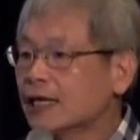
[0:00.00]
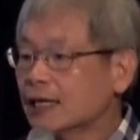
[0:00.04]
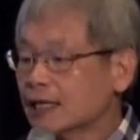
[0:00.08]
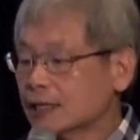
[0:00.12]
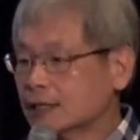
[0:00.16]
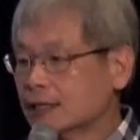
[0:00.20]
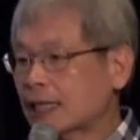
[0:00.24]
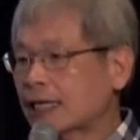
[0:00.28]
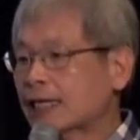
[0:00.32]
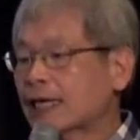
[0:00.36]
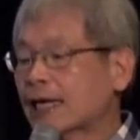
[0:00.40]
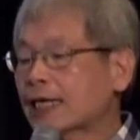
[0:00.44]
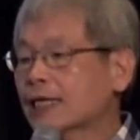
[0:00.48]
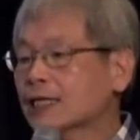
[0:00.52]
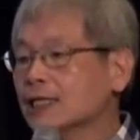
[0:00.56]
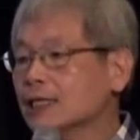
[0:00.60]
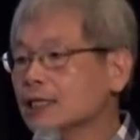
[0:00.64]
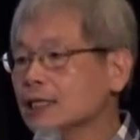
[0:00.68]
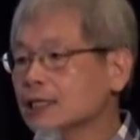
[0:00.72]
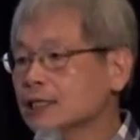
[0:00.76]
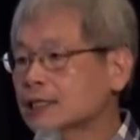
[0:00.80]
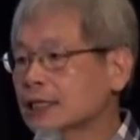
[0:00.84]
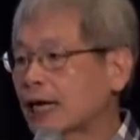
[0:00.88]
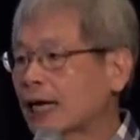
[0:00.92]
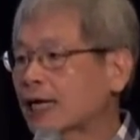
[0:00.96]
那当
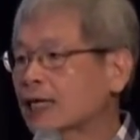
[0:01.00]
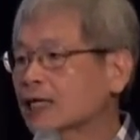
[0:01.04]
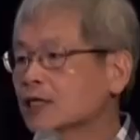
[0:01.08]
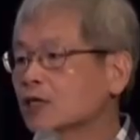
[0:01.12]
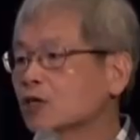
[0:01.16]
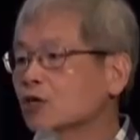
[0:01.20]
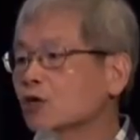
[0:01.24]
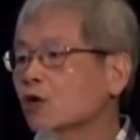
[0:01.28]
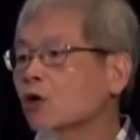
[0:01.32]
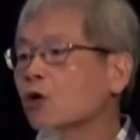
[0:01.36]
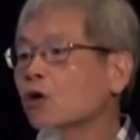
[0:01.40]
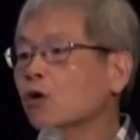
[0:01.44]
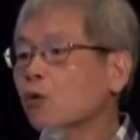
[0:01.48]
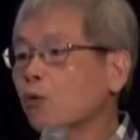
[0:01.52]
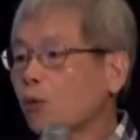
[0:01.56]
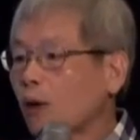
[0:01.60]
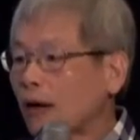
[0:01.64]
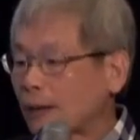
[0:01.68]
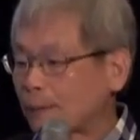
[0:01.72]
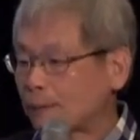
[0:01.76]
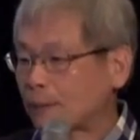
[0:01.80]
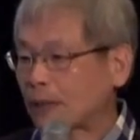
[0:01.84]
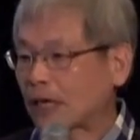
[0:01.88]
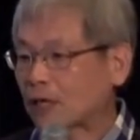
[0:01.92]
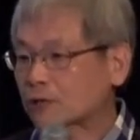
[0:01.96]
然异常也有
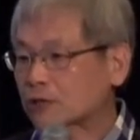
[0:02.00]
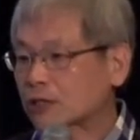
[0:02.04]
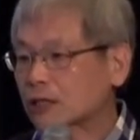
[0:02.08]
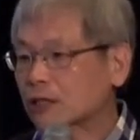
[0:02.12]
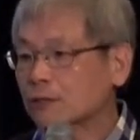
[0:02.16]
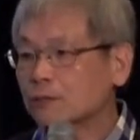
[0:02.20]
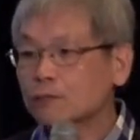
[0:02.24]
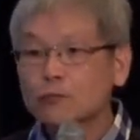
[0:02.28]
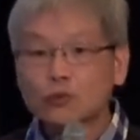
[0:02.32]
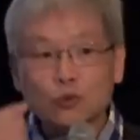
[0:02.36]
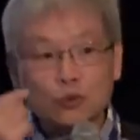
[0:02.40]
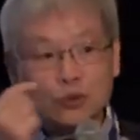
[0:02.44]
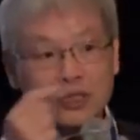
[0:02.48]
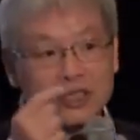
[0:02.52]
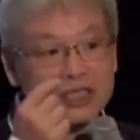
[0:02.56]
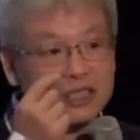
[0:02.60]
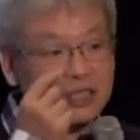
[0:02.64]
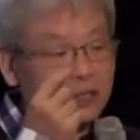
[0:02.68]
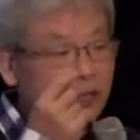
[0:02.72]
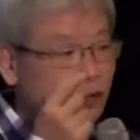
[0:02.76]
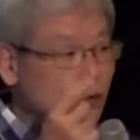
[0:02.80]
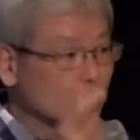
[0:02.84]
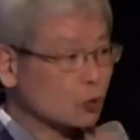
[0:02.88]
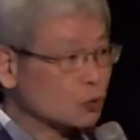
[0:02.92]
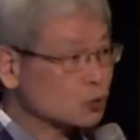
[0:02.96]
外表的，目
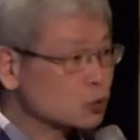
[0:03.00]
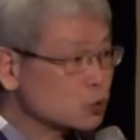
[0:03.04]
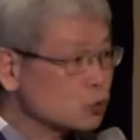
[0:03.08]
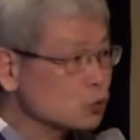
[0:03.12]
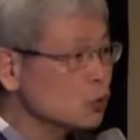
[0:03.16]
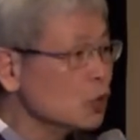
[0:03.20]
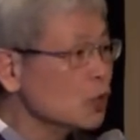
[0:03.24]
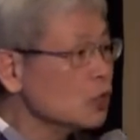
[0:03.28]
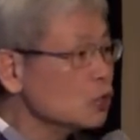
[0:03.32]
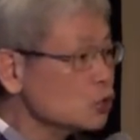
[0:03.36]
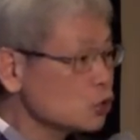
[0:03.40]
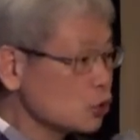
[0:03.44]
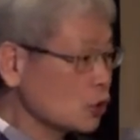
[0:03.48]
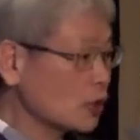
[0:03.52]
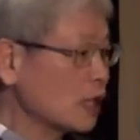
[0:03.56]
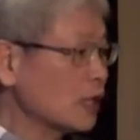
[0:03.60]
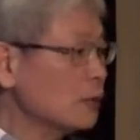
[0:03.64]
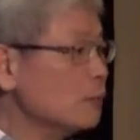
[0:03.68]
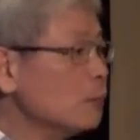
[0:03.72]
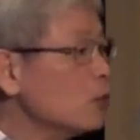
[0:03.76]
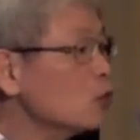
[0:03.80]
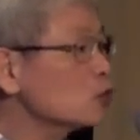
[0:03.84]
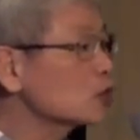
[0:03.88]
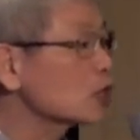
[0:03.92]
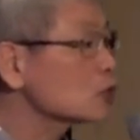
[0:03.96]
视、手触就
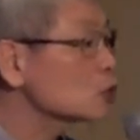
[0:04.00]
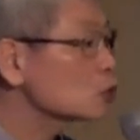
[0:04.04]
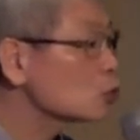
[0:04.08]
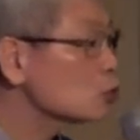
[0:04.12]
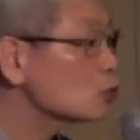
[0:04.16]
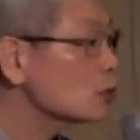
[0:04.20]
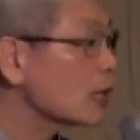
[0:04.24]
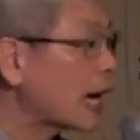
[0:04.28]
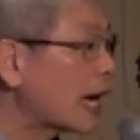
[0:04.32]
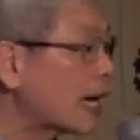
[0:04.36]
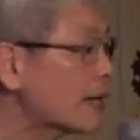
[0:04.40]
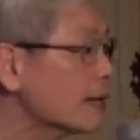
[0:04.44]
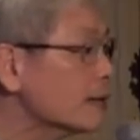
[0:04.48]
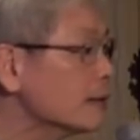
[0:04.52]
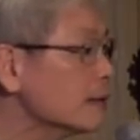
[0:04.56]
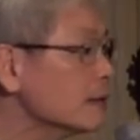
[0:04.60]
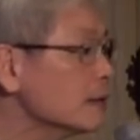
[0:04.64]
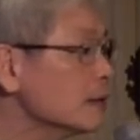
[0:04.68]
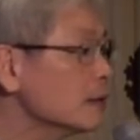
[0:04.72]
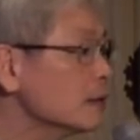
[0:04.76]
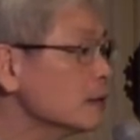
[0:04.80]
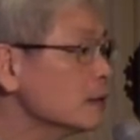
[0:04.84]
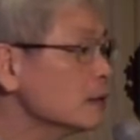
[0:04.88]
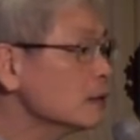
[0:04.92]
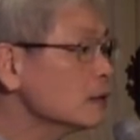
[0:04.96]
可以摸得出来。
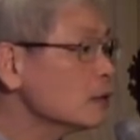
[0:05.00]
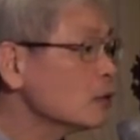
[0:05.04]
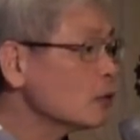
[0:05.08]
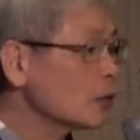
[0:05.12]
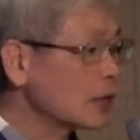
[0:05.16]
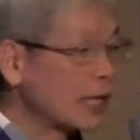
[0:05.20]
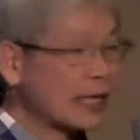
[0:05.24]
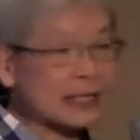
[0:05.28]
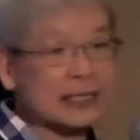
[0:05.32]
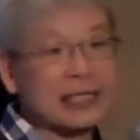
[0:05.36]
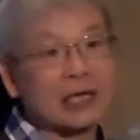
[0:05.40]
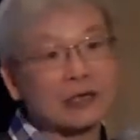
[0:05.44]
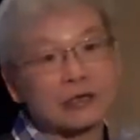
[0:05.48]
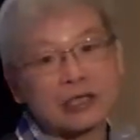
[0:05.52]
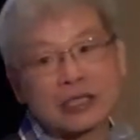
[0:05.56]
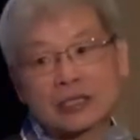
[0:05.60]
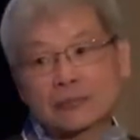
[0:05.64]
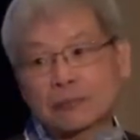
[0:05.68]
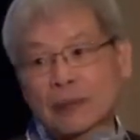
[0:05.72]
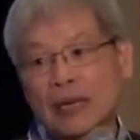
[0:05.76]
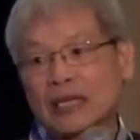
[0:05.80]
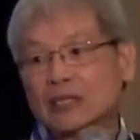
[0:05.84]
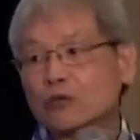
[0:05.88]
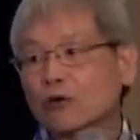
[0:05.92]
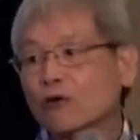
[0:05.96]
我看到
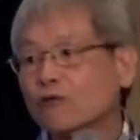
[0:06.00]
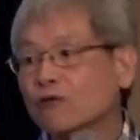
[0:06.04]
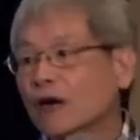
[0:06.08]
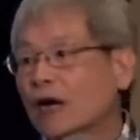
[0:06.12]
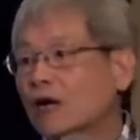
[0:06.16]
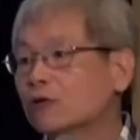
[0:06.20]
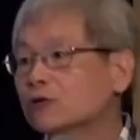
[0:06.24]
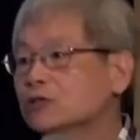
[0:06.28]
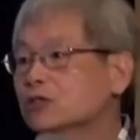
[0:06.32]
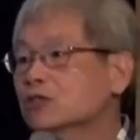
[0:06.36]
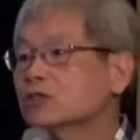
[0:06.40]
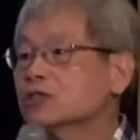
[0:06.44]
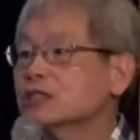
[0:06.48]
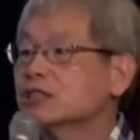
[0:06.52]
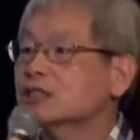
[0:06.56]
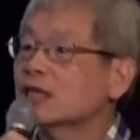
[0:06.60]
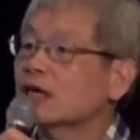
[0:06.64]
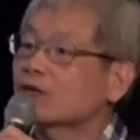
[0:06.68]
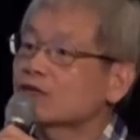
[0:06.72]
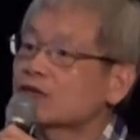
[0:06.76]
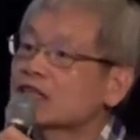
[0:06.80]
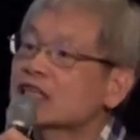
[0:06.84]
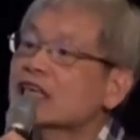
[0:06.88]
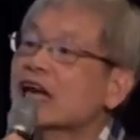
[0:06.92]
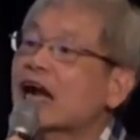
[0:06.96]
你白头发，我就知
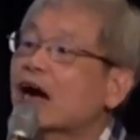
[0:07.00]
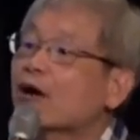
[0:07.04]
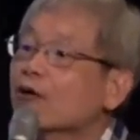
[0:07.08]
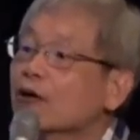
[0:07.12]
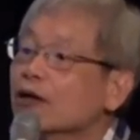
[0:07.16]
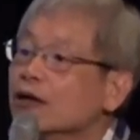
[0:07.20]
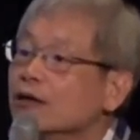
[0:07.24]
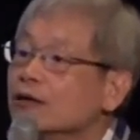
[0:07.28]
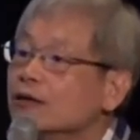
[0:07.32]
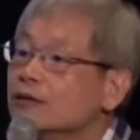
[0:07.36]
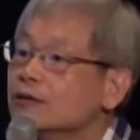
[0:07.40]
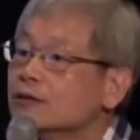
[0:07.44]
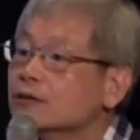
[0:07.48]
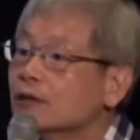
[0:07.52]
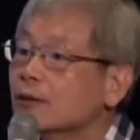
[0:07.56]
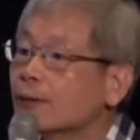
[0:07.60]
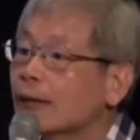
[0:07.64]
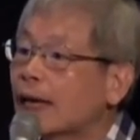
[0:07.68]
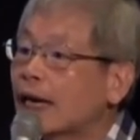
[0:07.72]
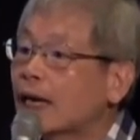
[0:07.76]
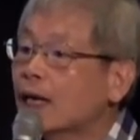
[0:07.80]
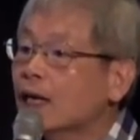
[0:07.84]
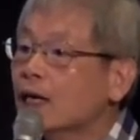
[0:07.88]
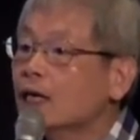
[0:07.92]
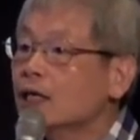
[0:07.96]
道你老，对
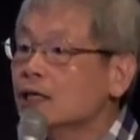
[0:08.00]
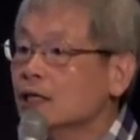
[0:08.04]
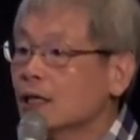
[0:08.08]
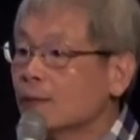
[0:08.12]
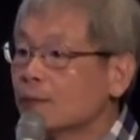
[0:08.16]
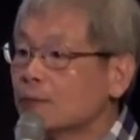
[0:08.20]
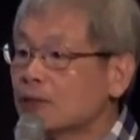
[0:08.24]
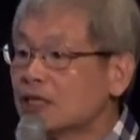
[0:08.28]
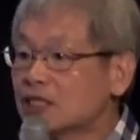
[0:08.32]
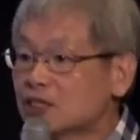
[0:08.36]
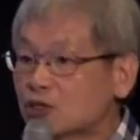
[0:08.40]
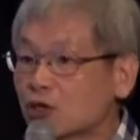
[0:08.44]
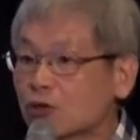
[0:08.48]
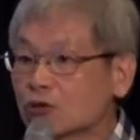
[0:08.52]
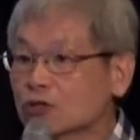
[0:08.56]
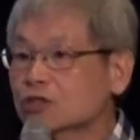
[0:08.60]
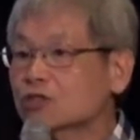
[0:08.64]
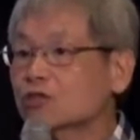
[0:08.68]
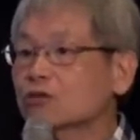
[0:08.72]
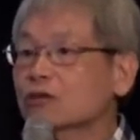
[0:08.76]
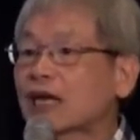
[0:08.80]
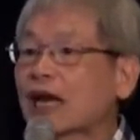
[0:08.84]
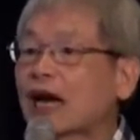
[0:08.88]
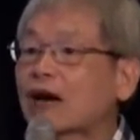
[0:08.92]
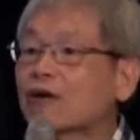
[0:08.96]
不对？脸皮皱
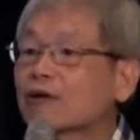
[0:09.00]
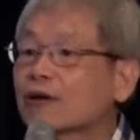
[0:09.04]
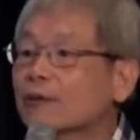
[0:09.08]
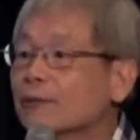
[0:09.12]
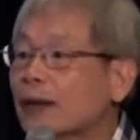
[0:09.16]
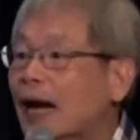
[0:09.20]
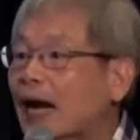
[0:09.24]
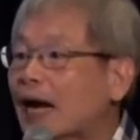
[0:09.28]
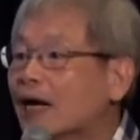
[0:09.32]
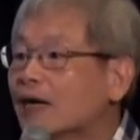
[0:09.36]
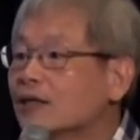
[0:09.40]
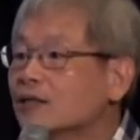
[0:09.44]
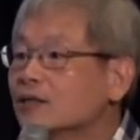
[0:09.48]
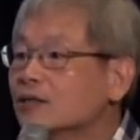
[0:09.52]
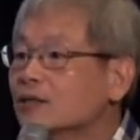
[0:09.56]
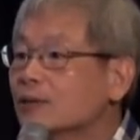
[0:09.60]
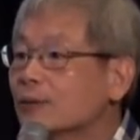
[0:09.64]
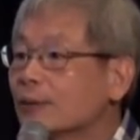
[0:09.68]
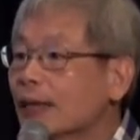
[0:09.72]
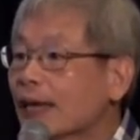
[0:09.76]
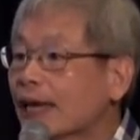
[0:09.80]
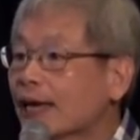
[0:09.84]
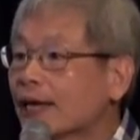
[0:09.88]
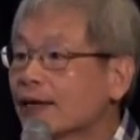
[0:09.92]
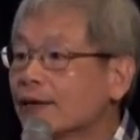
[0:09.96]
就老了嘛，
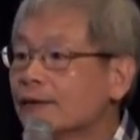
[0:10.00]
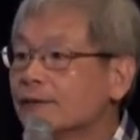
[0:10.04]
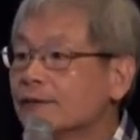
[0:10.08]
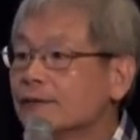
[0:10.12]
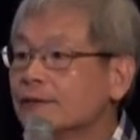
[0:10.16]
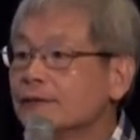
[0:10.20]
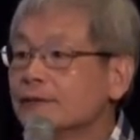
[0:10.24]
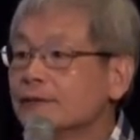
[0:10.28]
对不对？